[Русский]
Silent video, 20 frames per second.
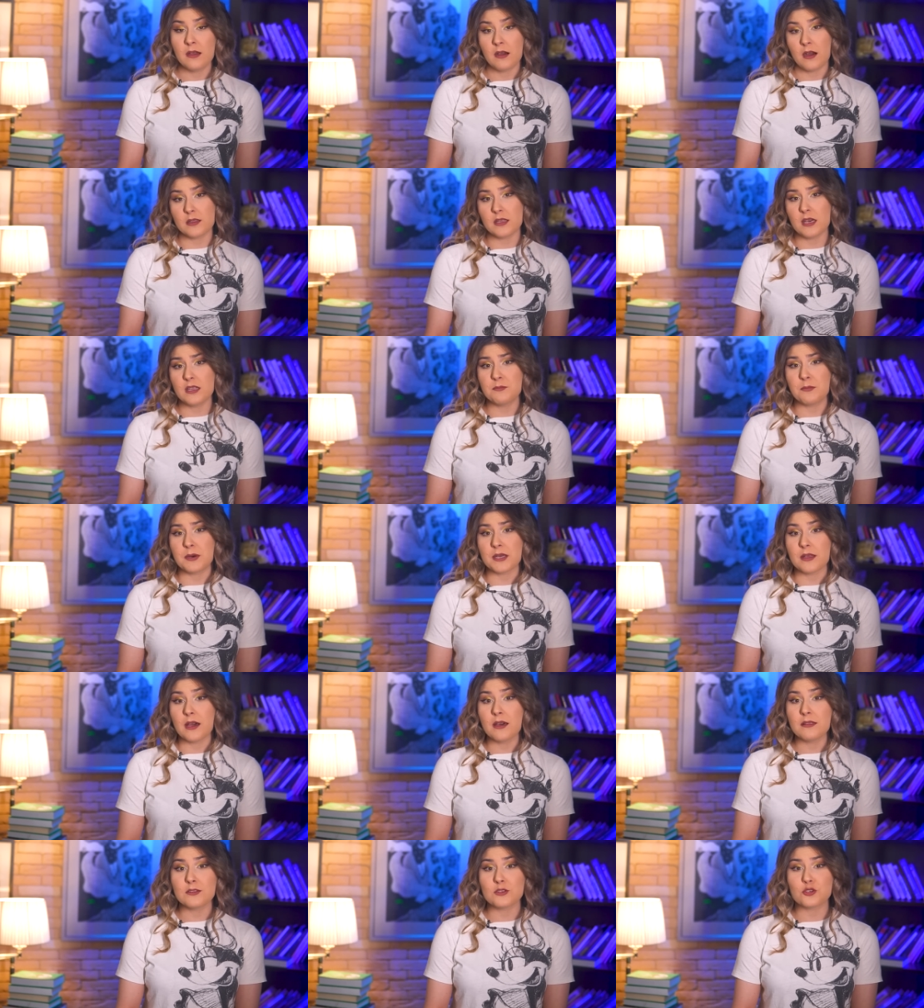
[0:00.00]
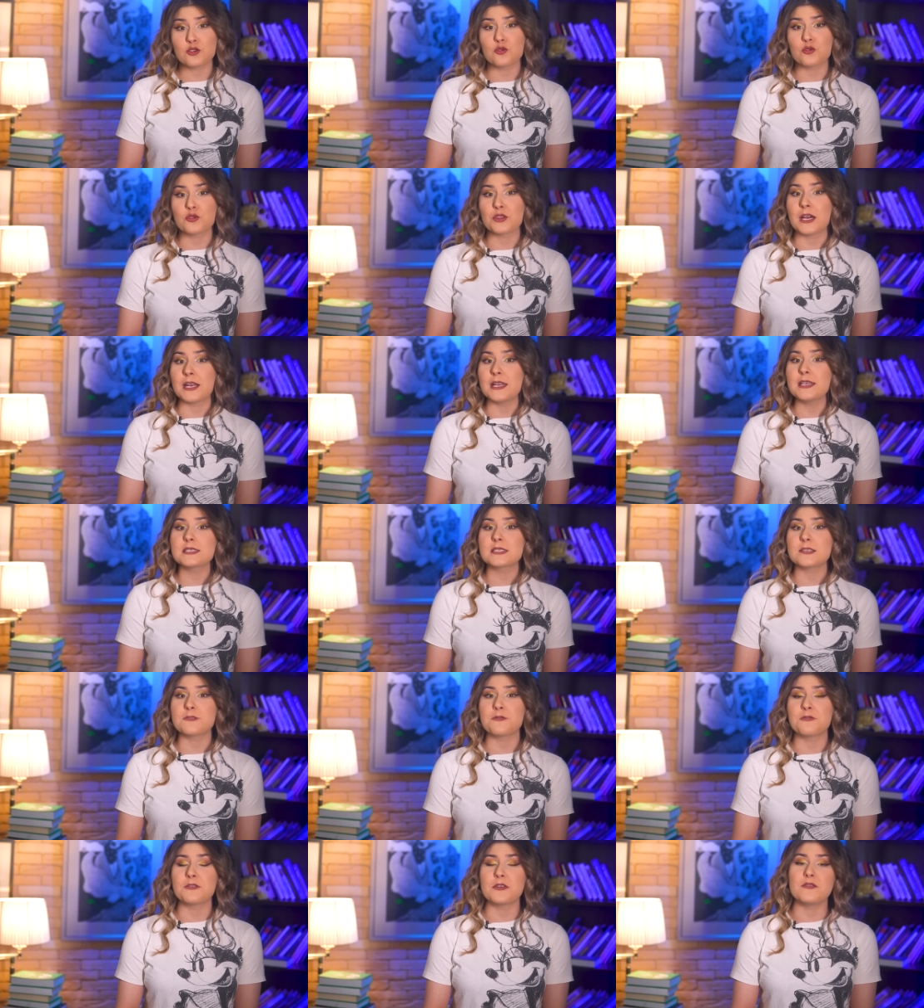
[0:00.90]
Анан-банан
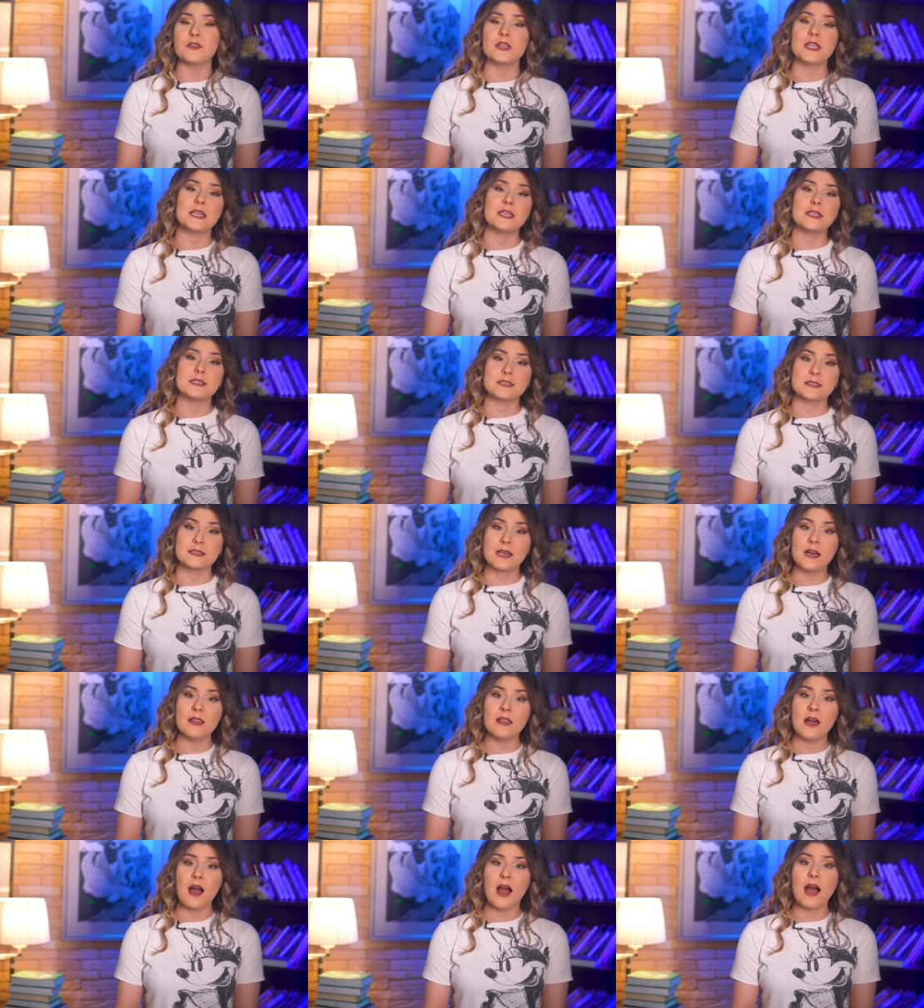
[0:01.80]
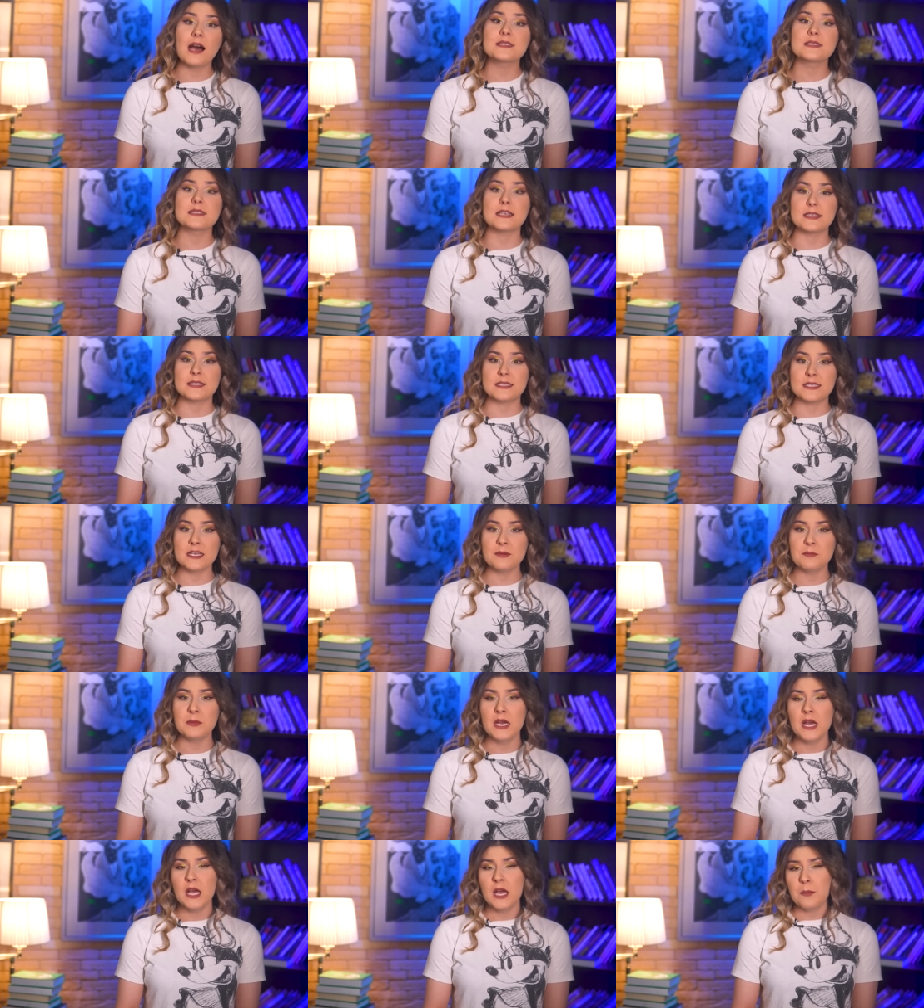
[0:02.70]
журналистов вывели из зала, а затем